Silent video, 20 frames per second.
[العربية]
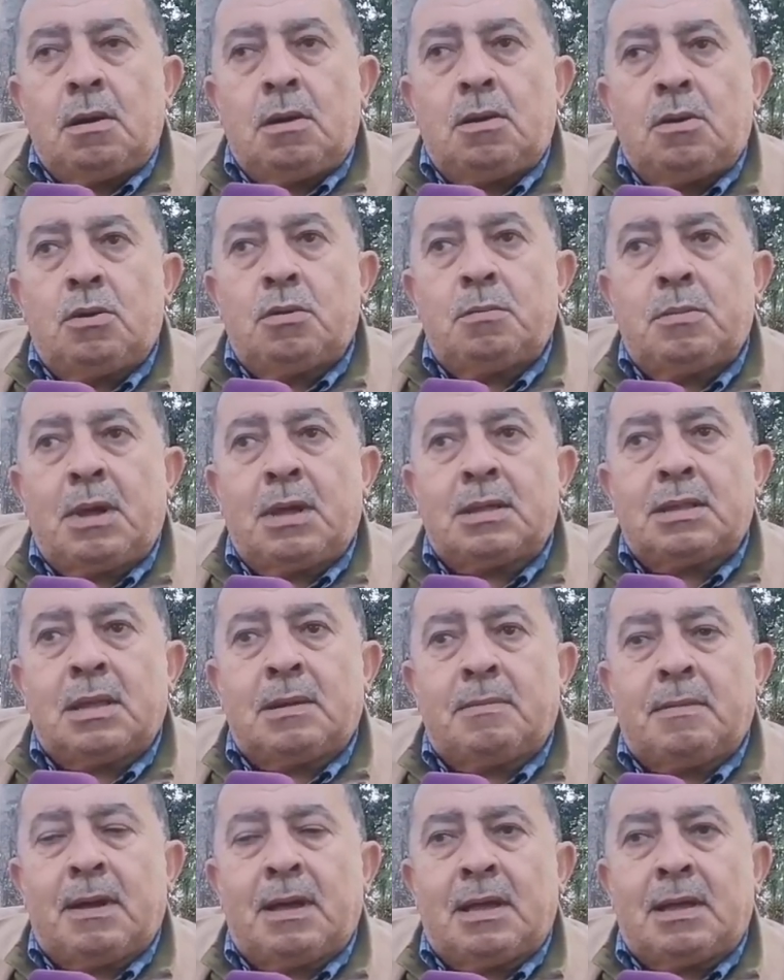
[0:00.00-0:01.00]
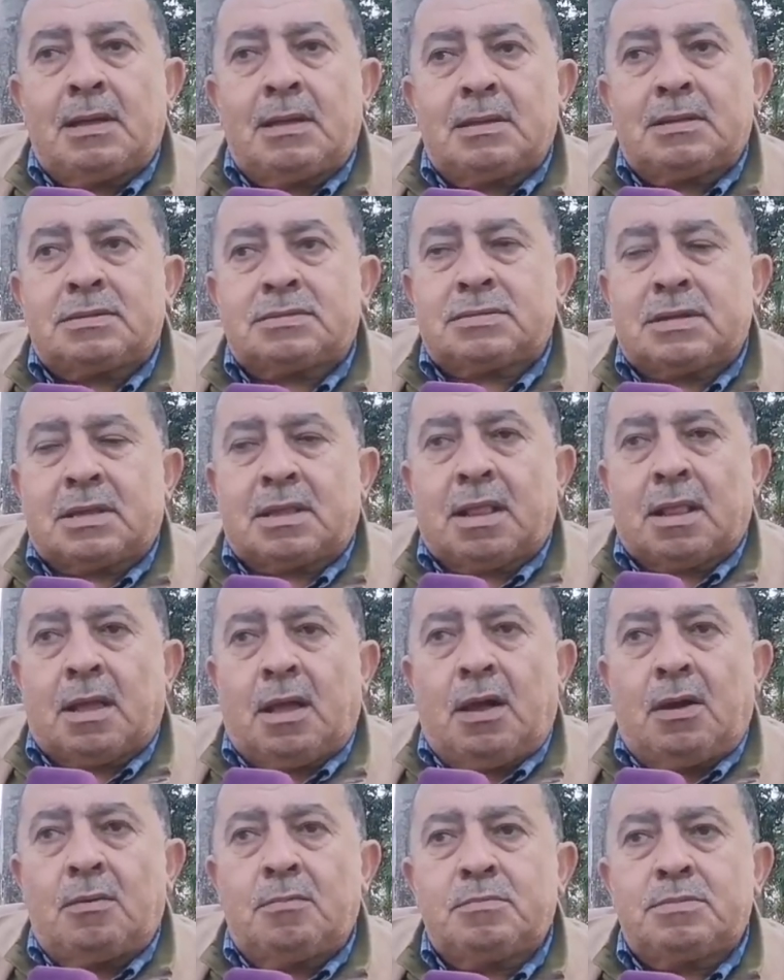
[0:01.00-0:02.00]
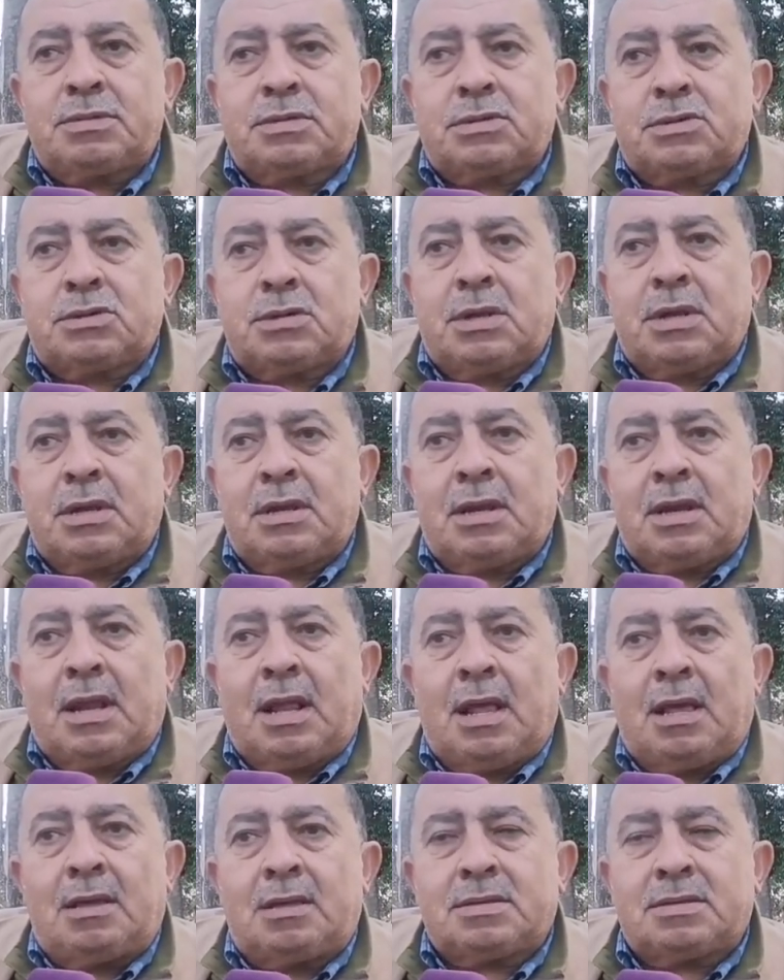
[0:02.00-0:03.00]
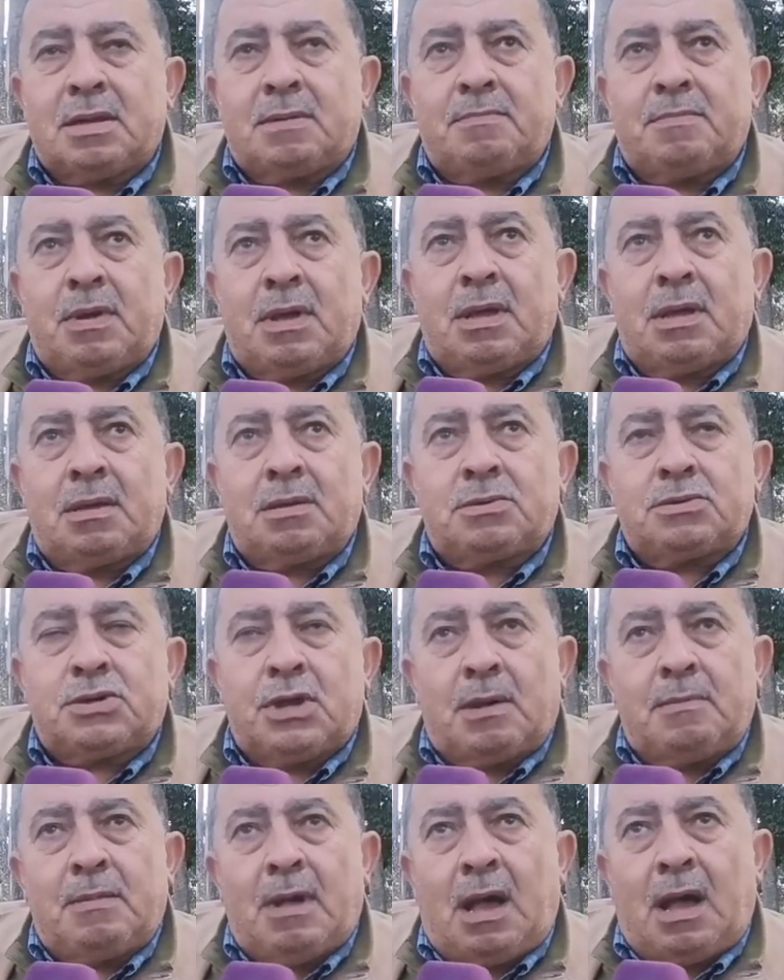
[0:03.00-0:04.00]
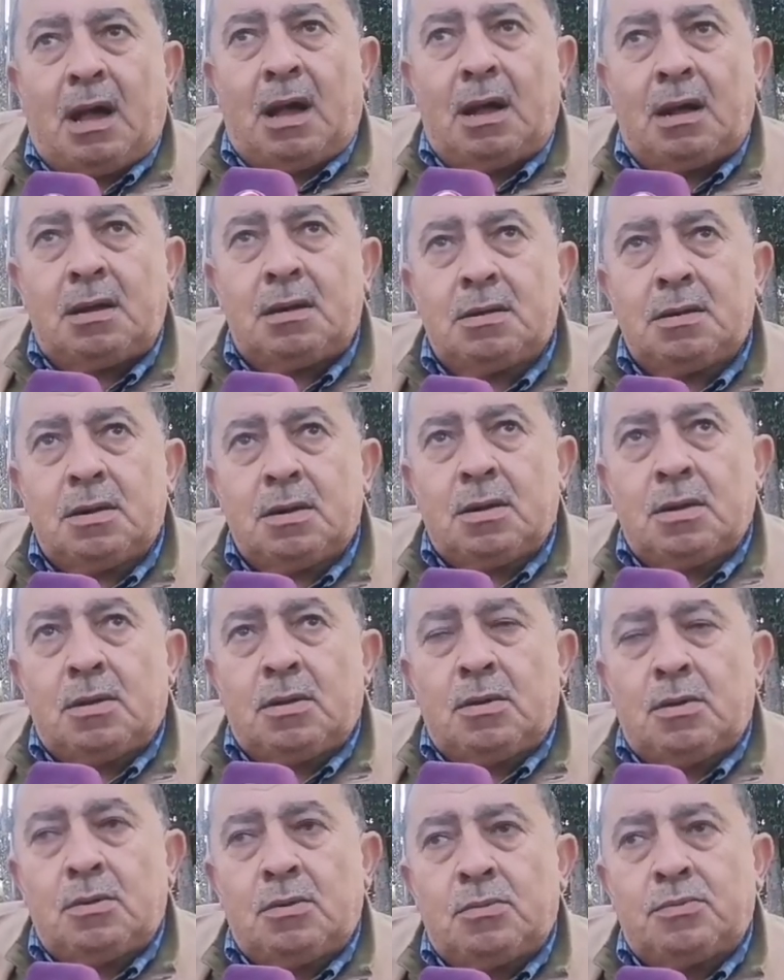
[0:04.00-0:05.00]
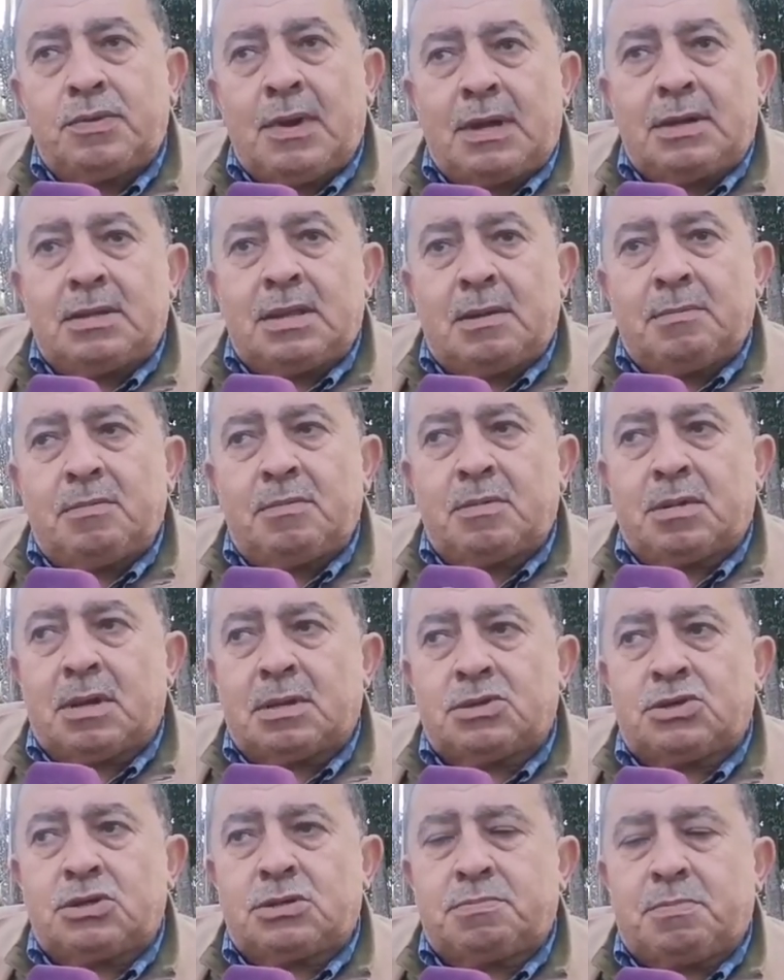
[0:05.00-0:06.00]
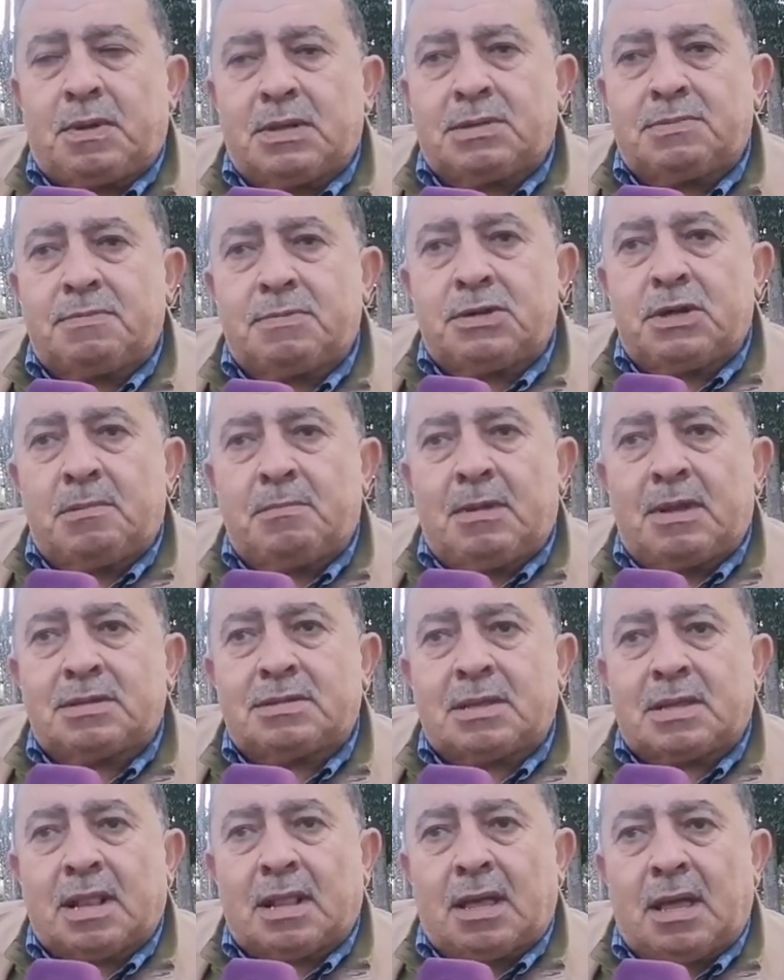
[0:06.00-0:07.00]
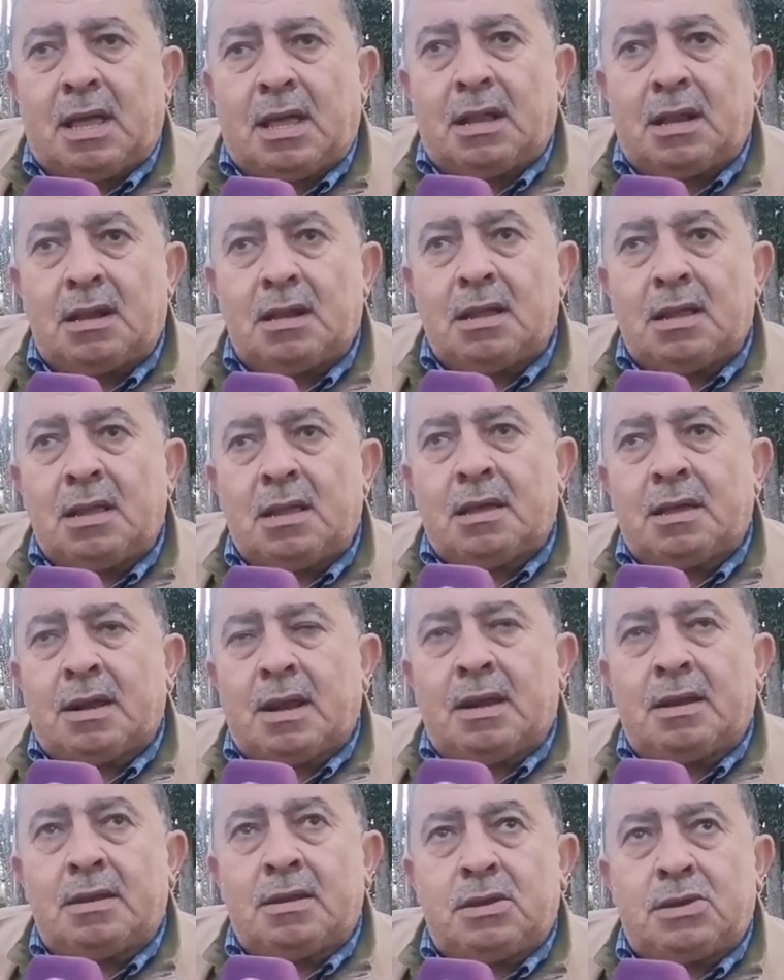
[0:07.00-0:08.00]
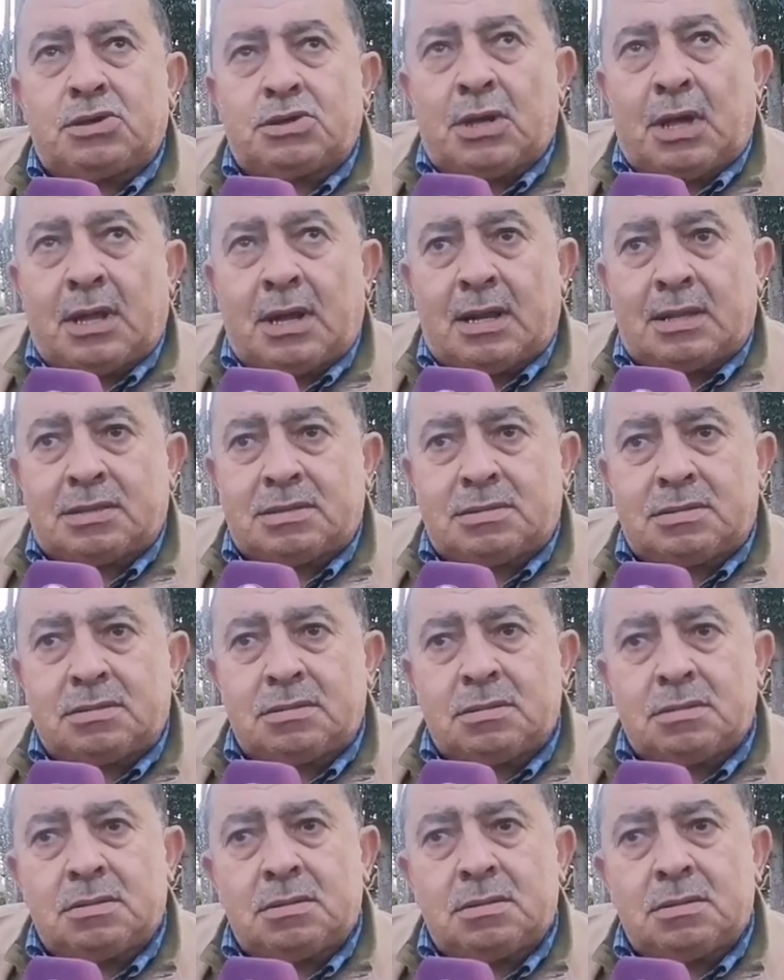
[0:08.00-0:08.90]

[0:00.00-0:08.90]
هما دابا تتلقاهم مسجلين على حساب جماعه فاذا بك تجي تبحث في الجامعه تتلقاها راه اشارات